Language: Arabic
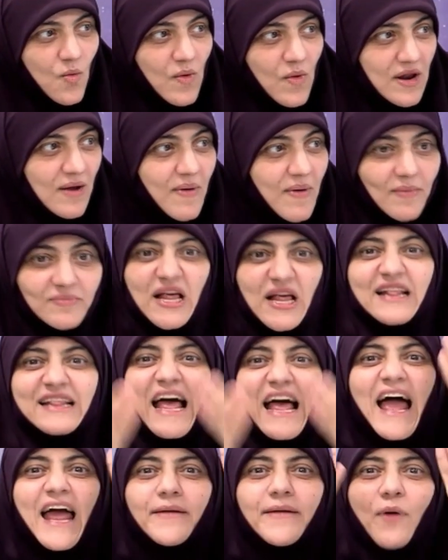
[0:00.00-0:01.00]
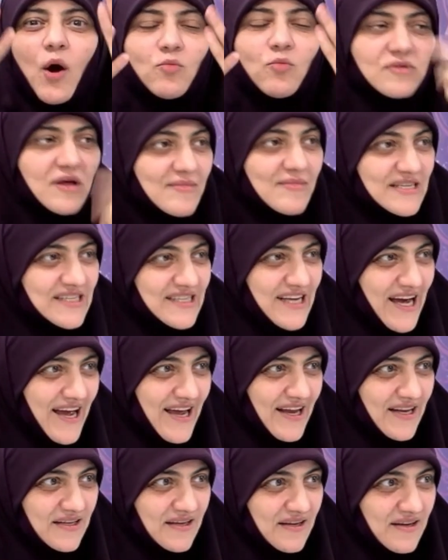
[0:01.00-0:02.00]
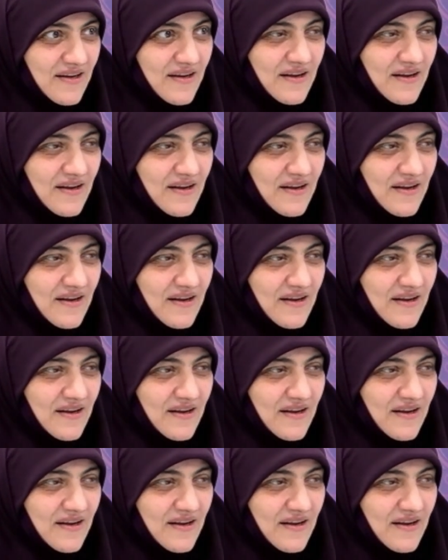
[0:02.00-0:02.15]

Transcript: وانا بقى ده انت قاعد معاهم 8 ساعات